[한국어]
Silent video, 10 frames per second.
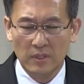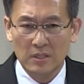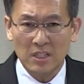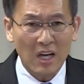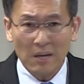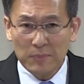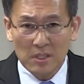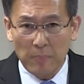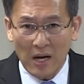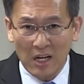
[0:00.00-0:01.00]

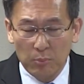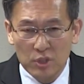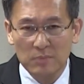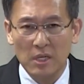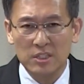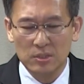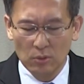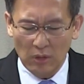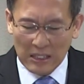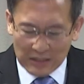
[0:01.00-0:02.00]
사람들 바라보지
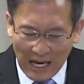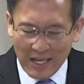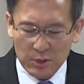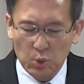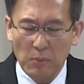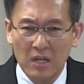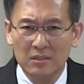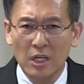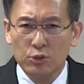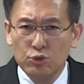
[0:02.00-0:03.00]
마시고 나의
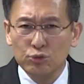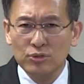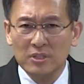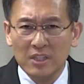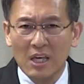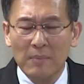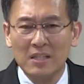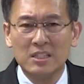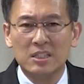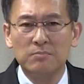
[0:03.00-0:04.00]
소망은
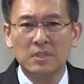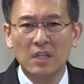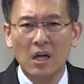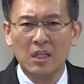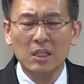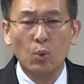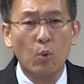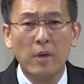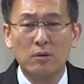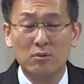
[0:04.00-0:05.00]
죽게만 있습니다. 이
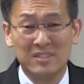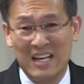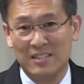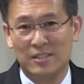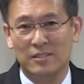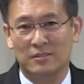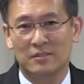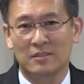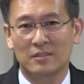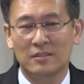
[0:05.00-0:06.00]
고백으로 사세요.
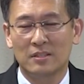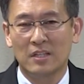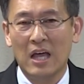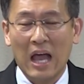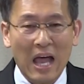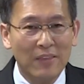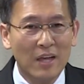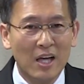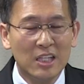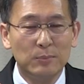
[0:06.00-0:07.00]

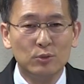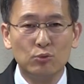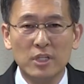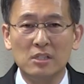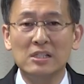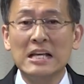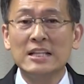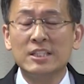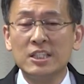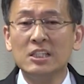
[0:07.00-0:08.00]
하나님은 우리를
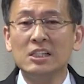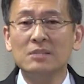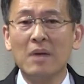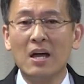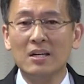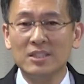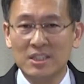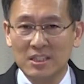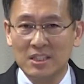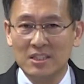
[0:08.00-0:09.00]

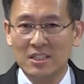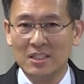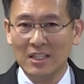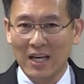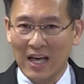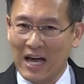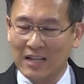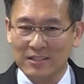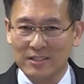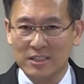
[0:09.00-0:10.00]
실망시키지
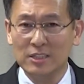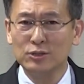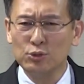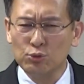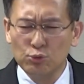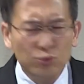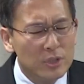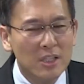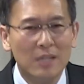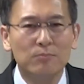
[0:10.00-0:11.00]
않으시는
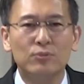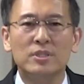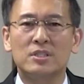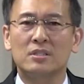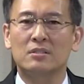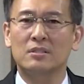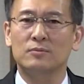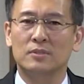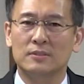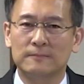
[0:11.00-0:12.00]
유일한 분이시기 때문에.